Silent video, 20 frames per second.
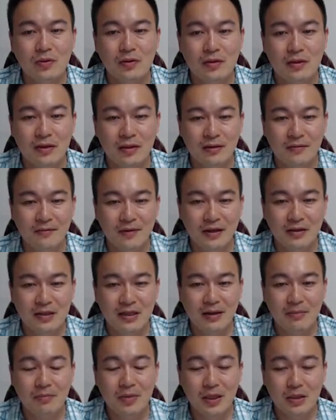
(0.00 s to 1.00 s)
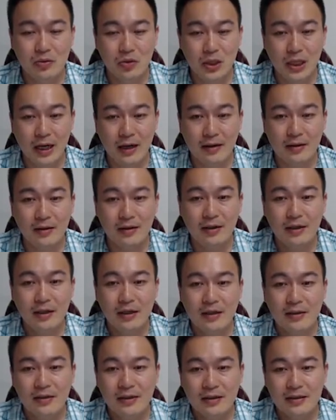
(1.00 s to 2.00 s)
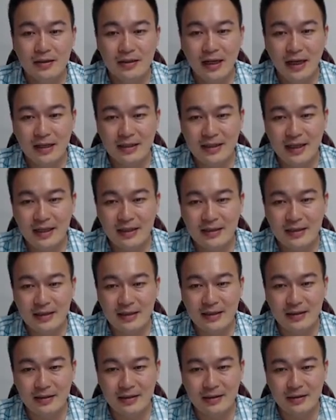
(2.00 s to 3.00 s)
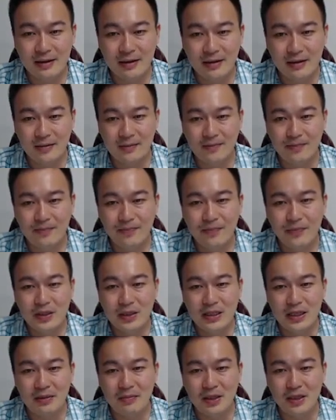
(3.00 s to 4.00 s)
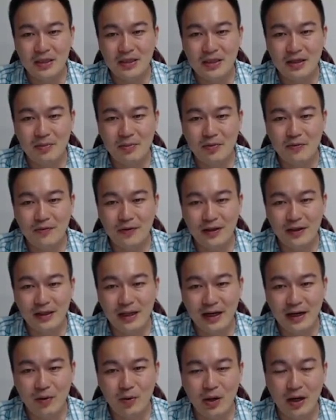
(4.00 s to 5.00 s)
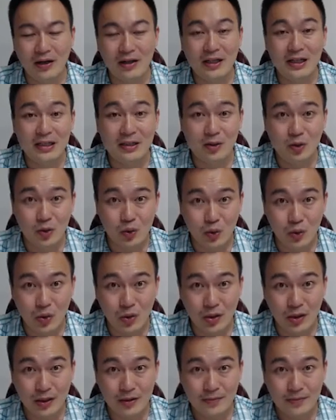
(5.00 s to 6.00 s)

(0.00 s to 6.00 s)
的方向变长了。但是它在这个呃截面积的部分，它往里缩了。